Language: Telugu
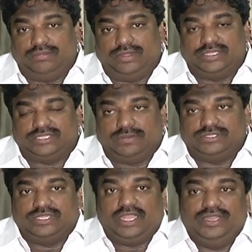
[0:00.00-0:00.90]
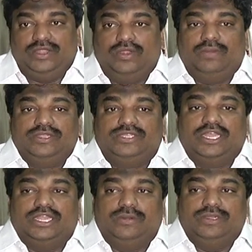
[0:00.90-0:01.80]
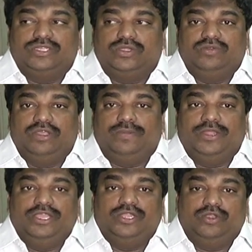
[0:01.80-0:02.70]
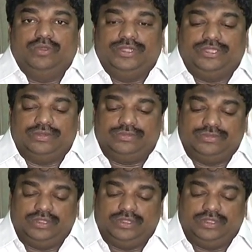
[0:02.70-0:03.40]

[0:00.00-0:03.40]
మా సంస్థకి అన్నీ కూడా మంచి కార్యక్రమాలు చేసి రెండు వేల పదిహేను అడుగుపెట్టాం